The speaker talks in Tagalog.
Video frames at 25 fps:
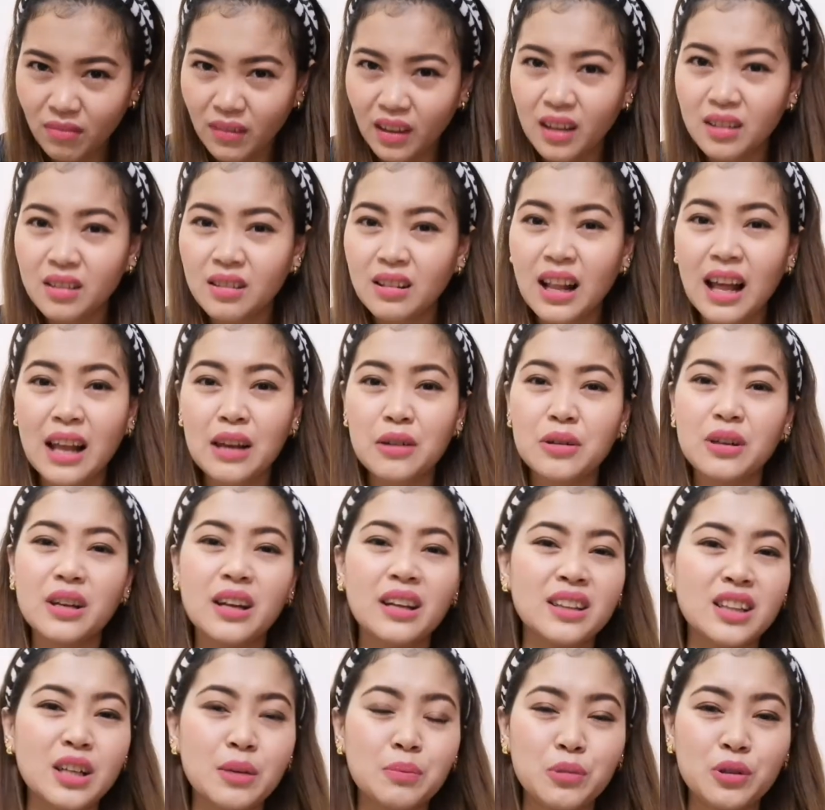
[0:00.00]
At lalo
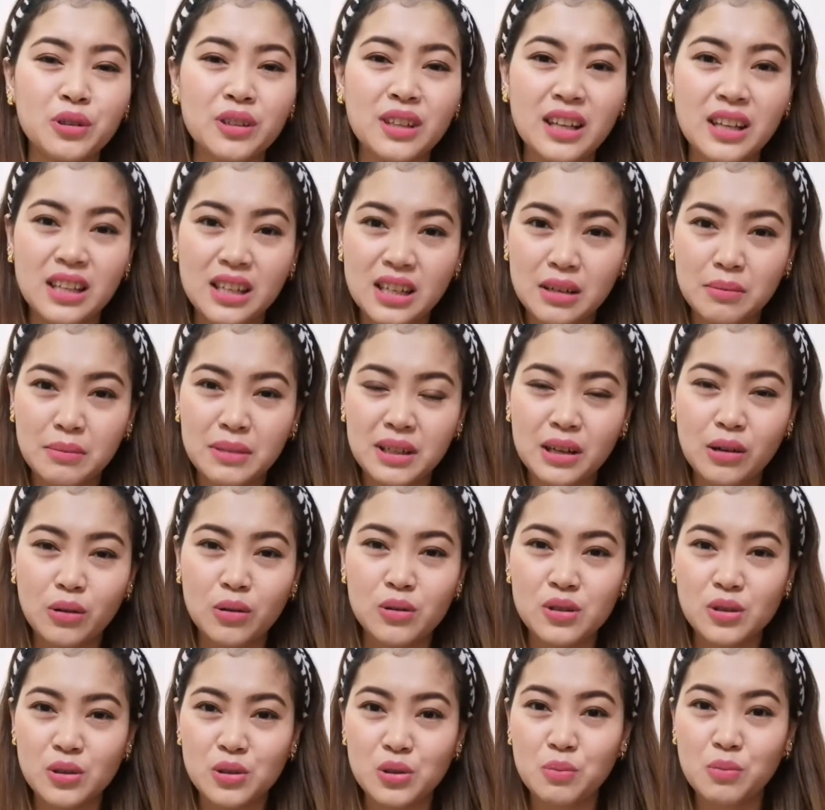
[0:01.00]
na at napunta din naman ako
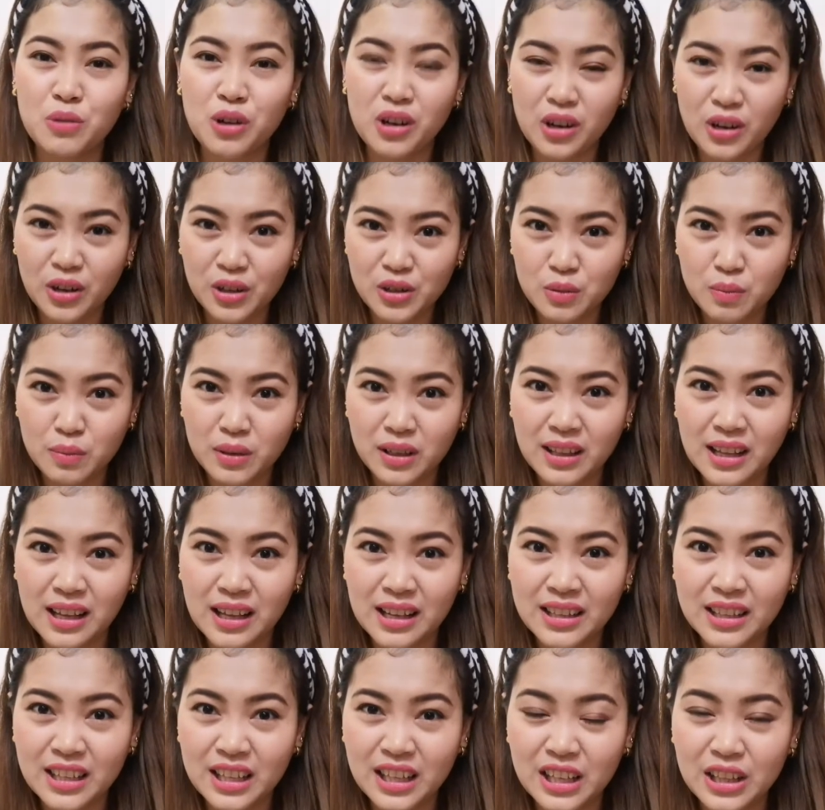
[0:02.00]
sa small
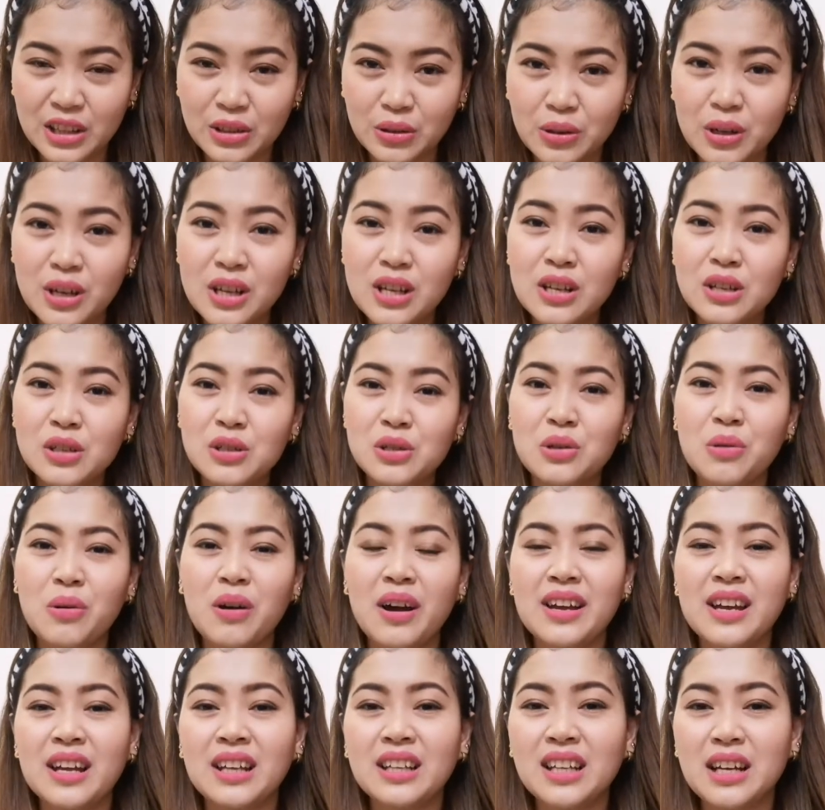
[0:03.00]
hospital dito. So,
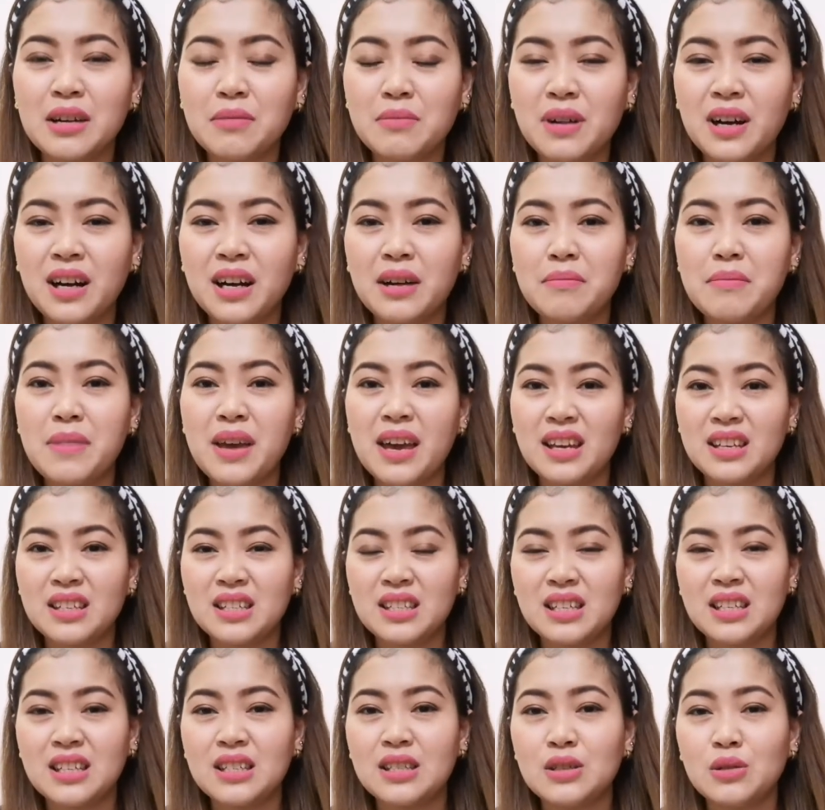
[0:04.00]
ayan nga mga
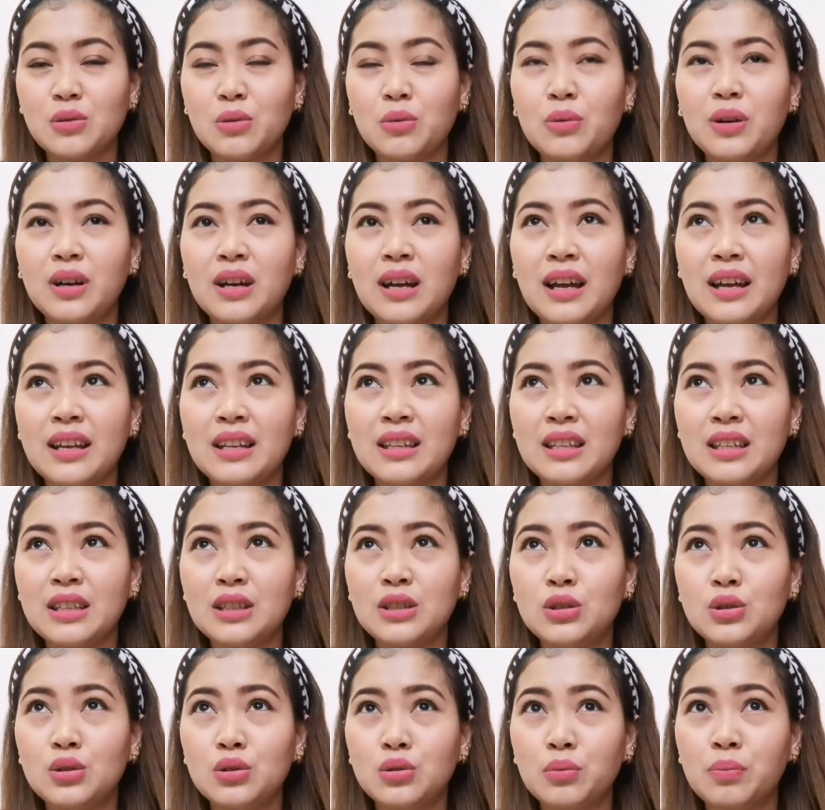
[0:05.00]
beshi. So, I
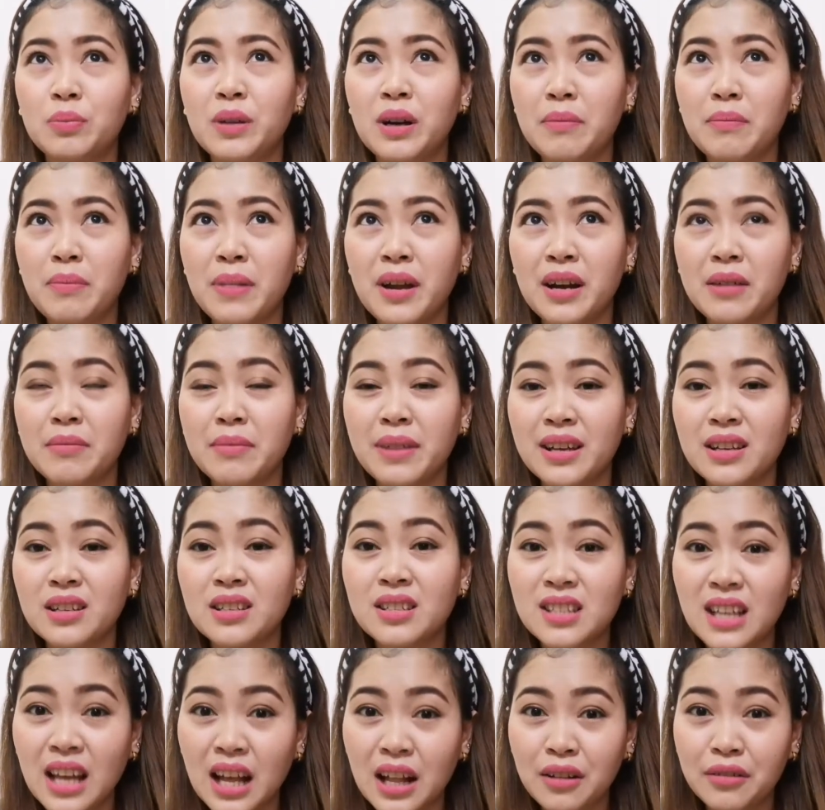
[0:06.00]
need to prepare
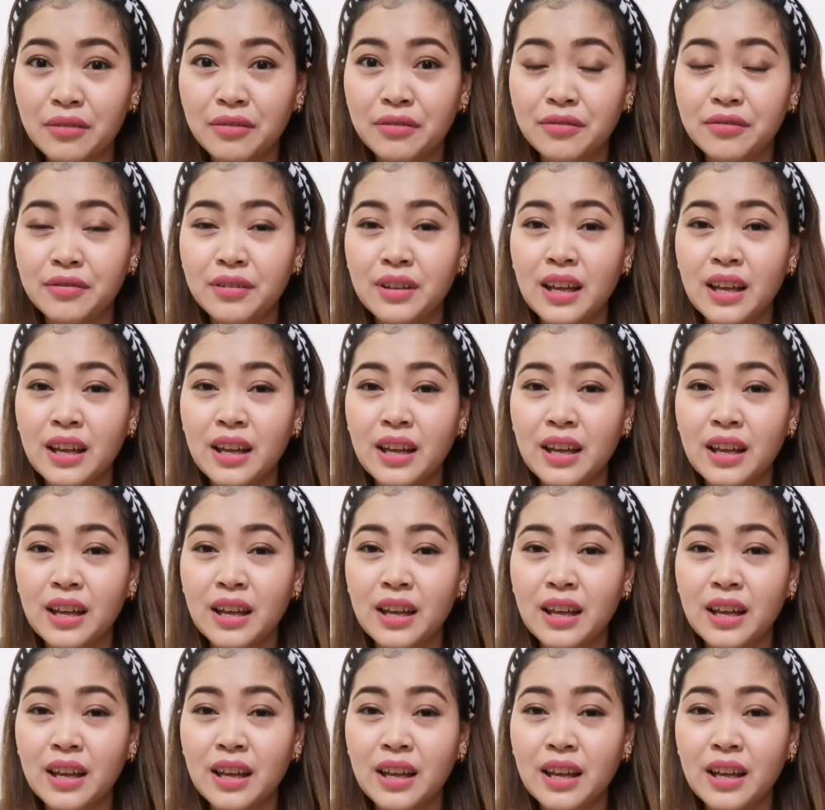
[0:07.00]
myself.